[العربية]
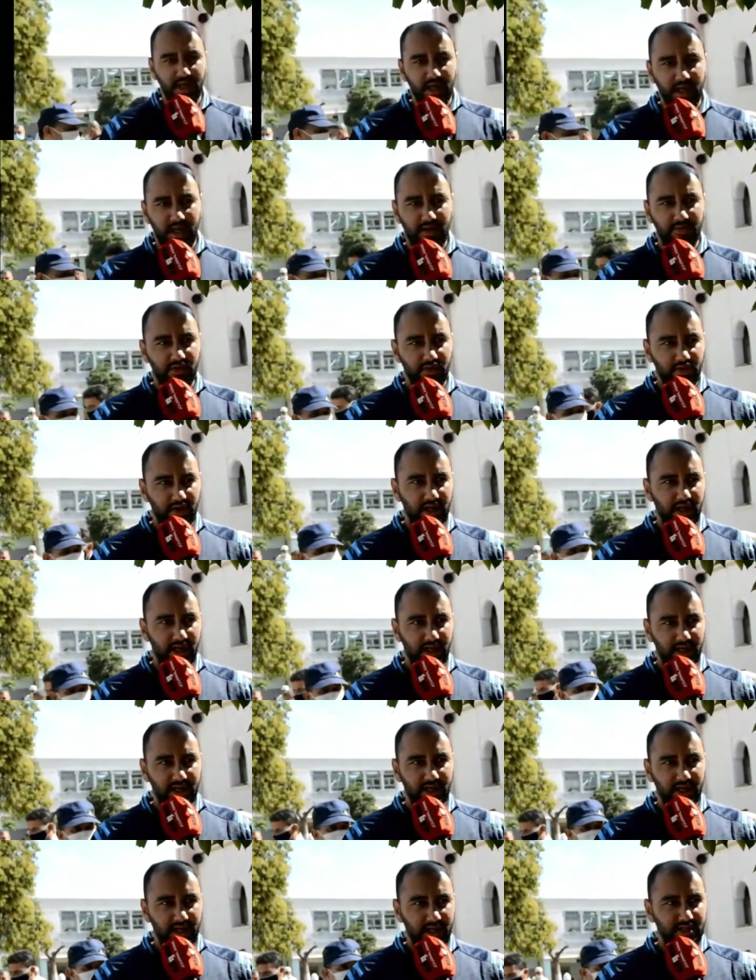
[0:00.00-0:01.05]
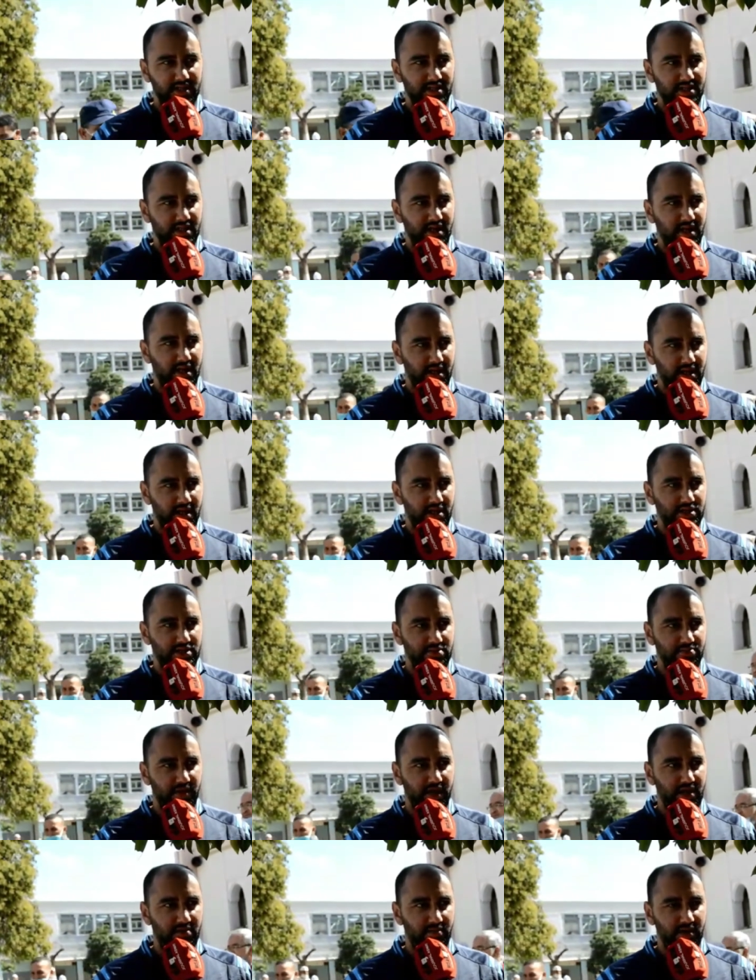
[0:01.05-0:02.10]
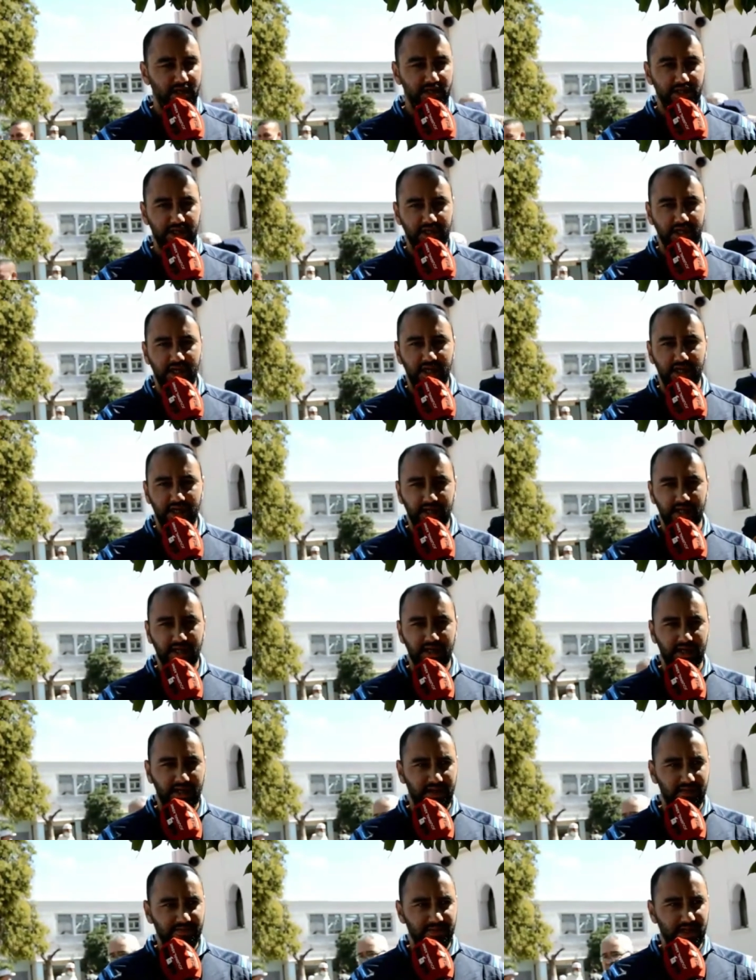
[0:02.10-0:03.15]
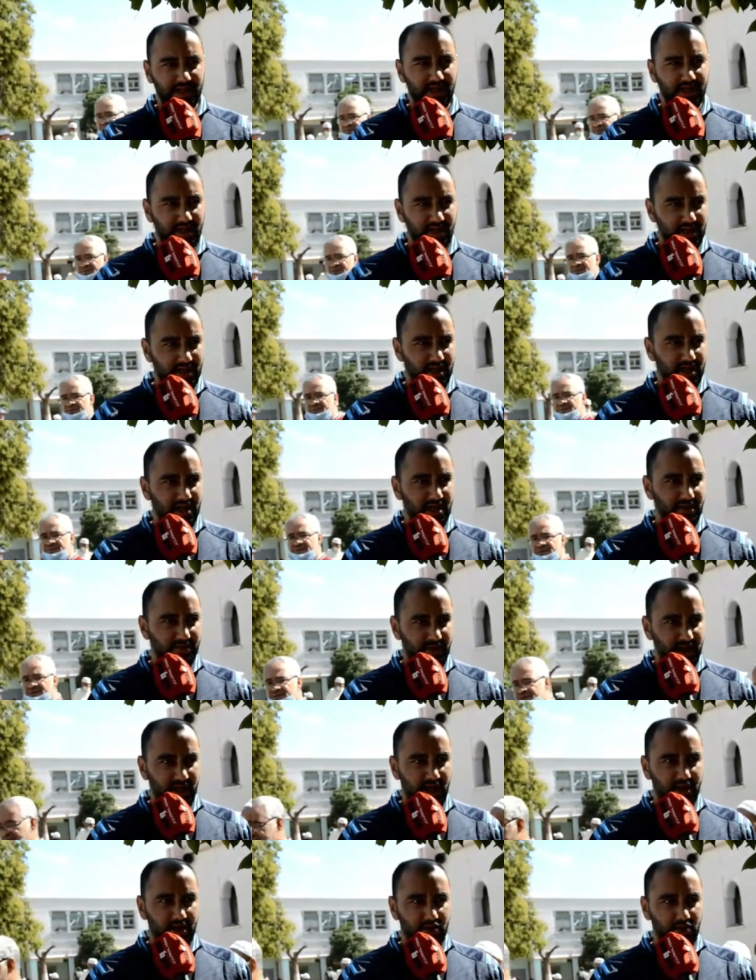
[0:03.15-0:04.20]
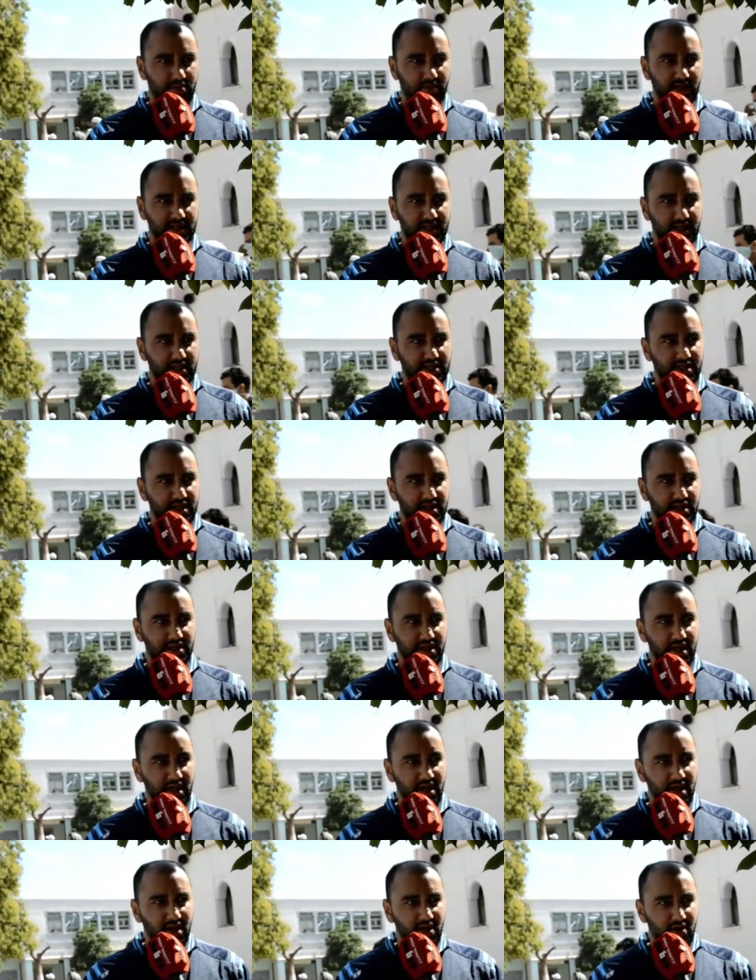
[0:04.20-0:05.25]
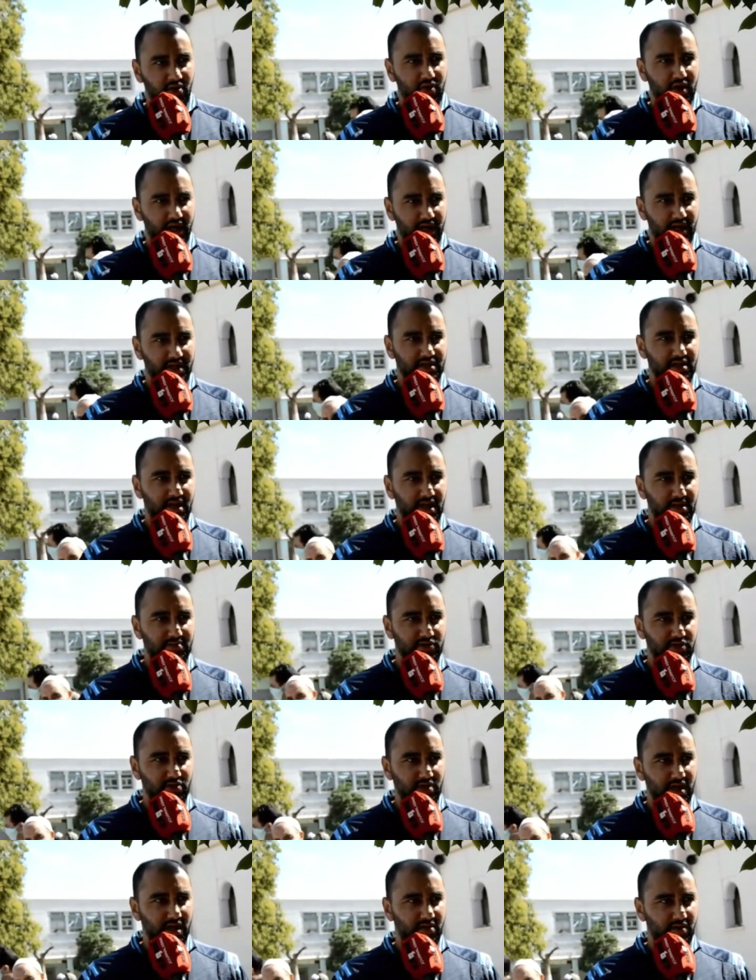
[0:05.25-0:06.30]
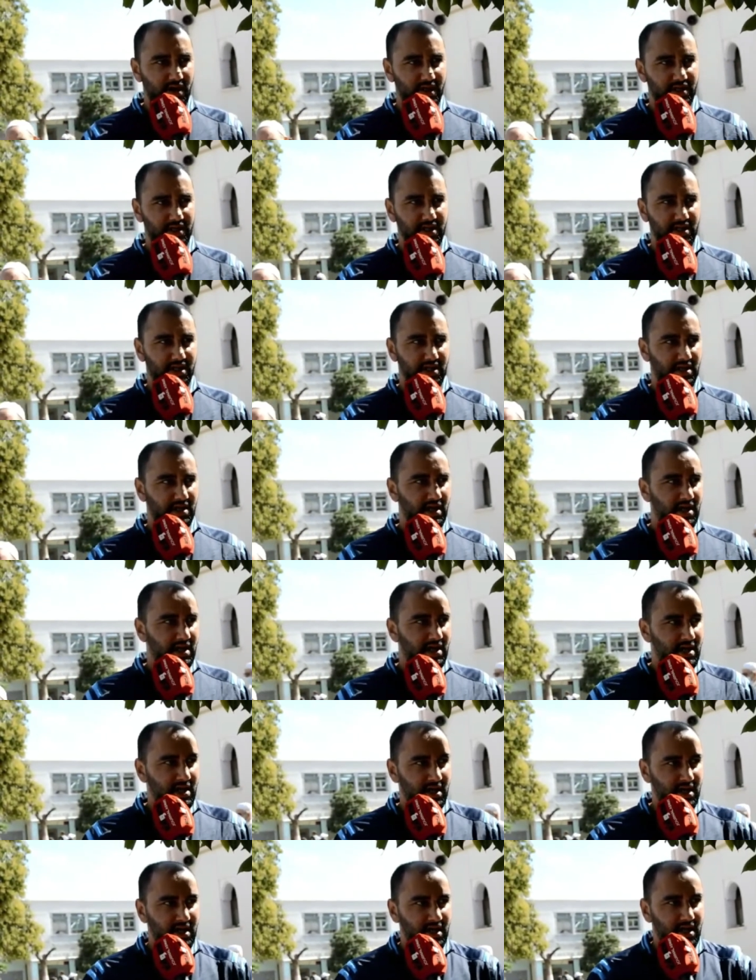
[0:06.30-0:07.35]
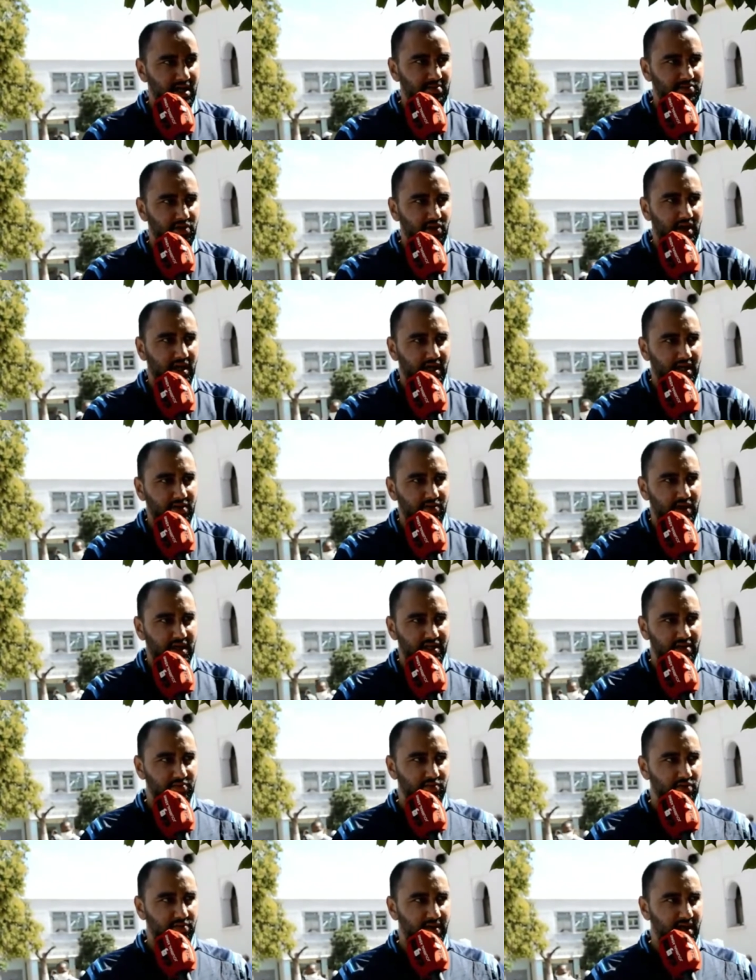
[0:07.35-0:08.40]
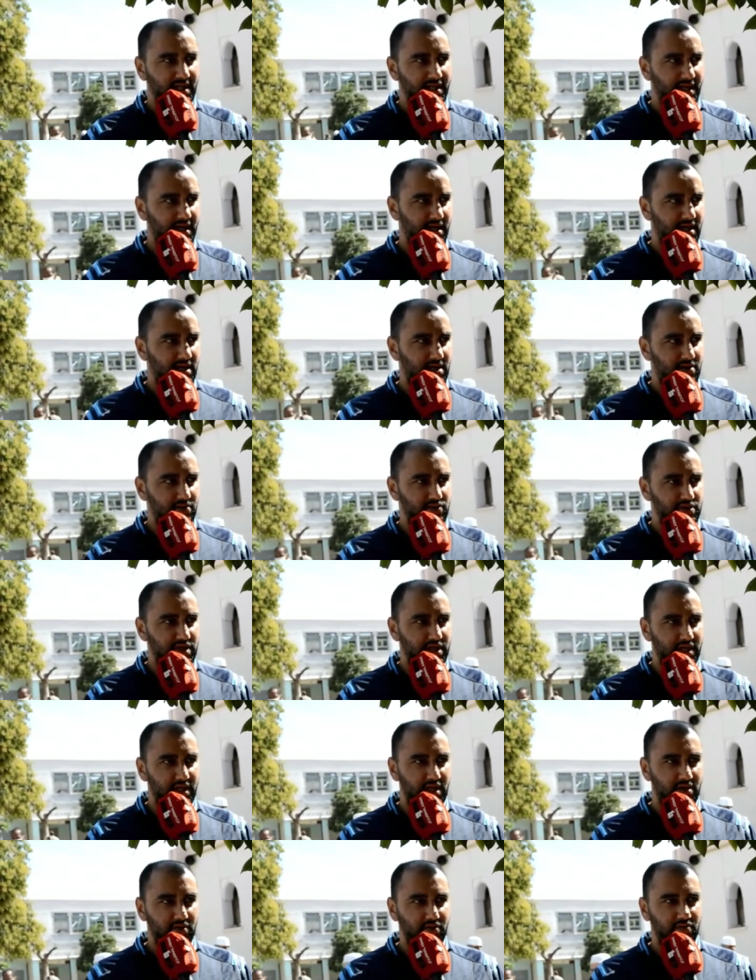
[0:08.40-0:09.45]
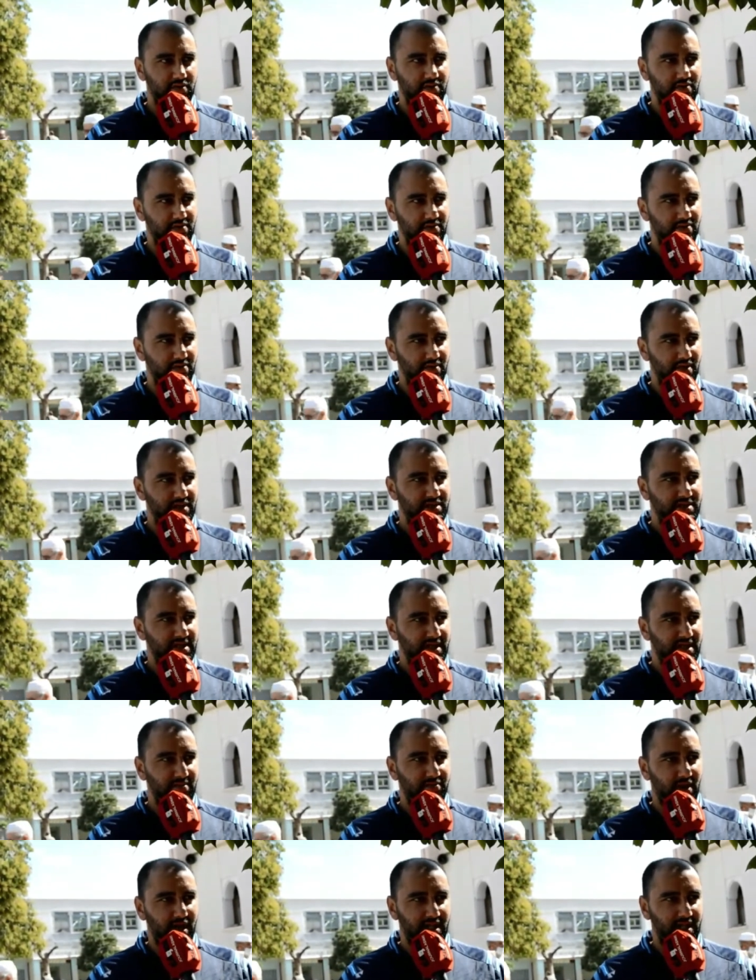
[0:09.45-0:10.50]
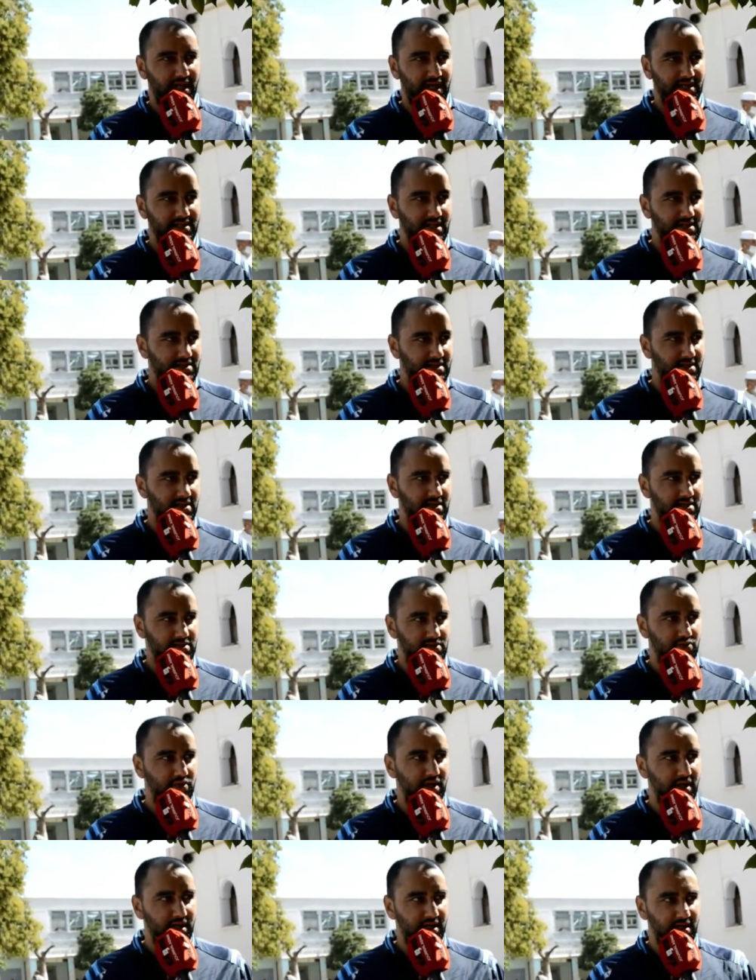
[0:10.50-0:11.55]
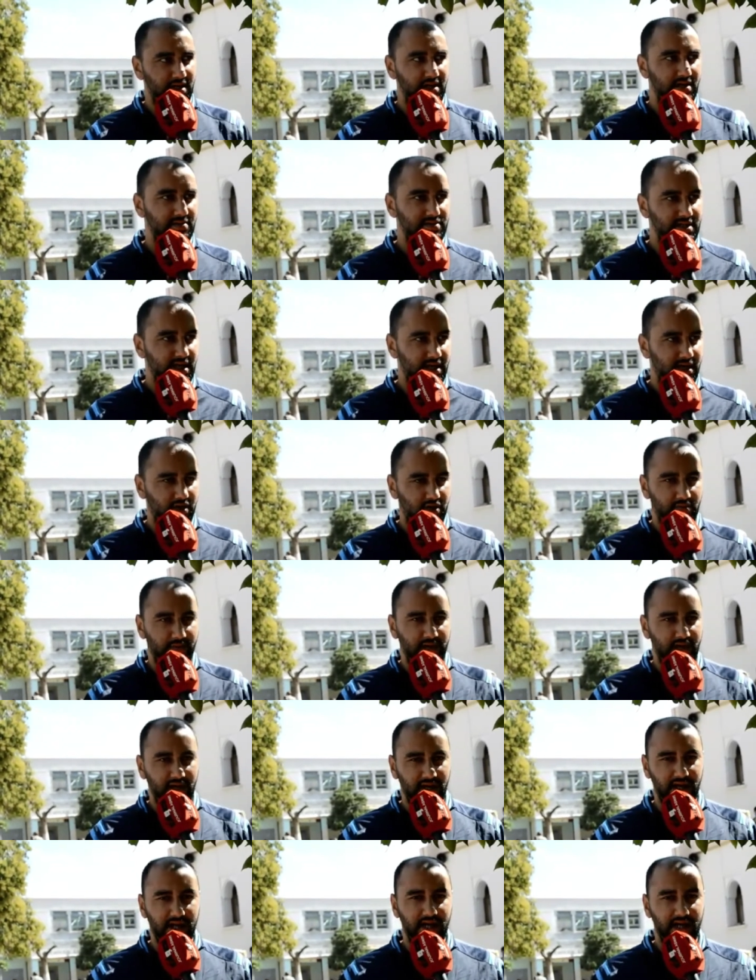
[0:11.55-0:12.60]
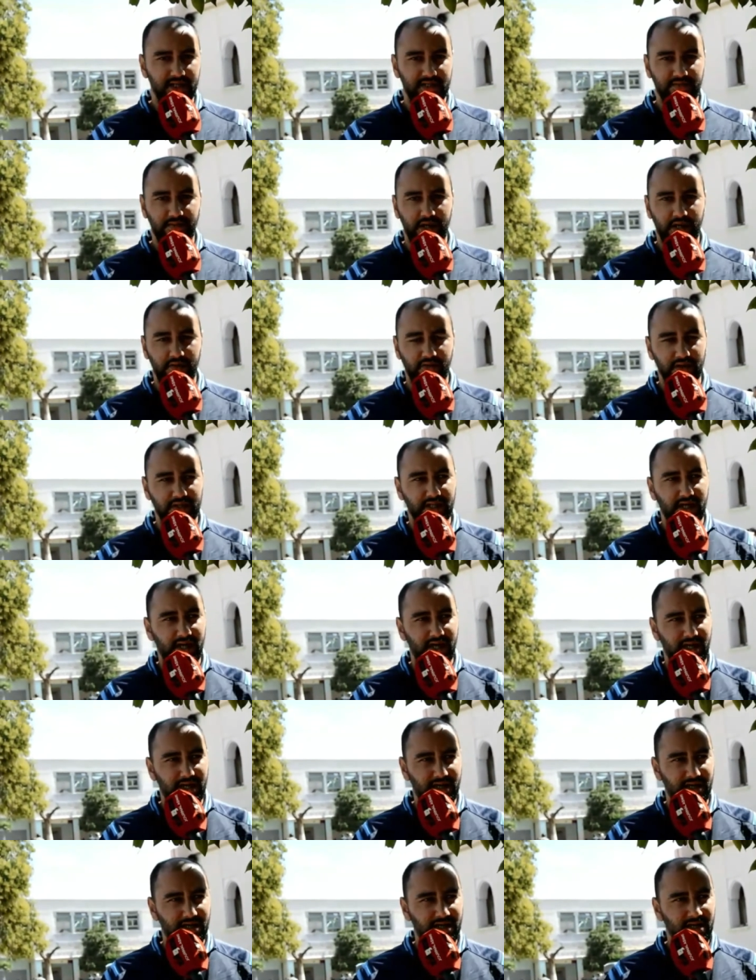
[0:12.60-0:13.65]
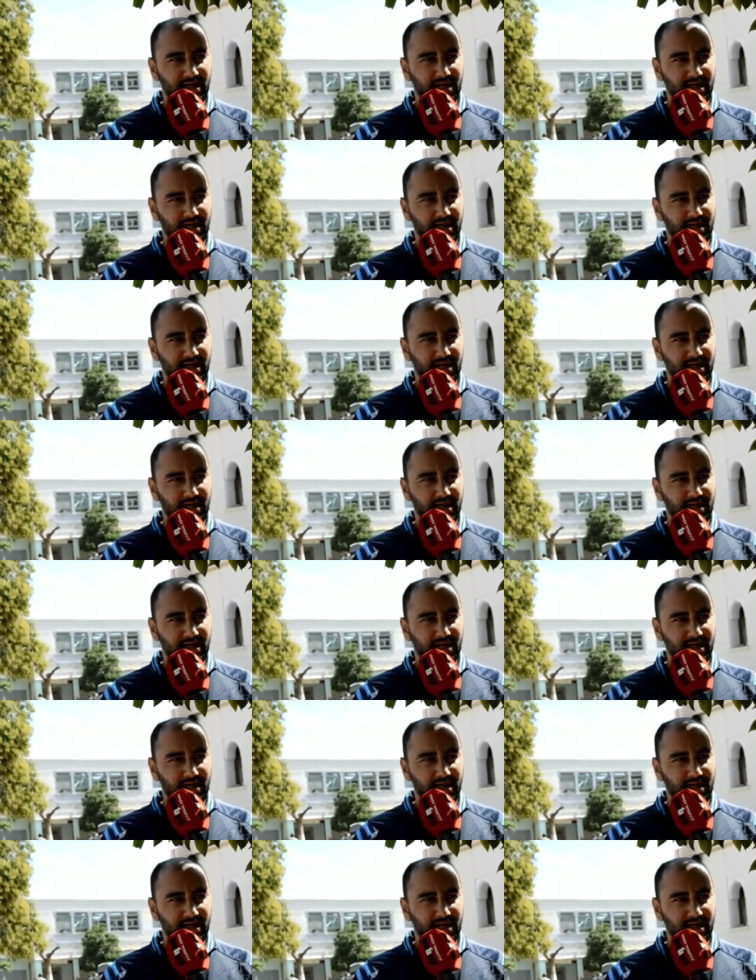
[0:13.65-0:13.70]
الحمد لله الاحساس ديالي كان جميل ملي جينا للمدينه ملي حلوا المساجد وكان عندنا الحمد لله واحد الحمد لله واحد المب... مبادره وجينا وحسينا بواحد الاحساس زوين تقرب الى الله سبحانه وتعالى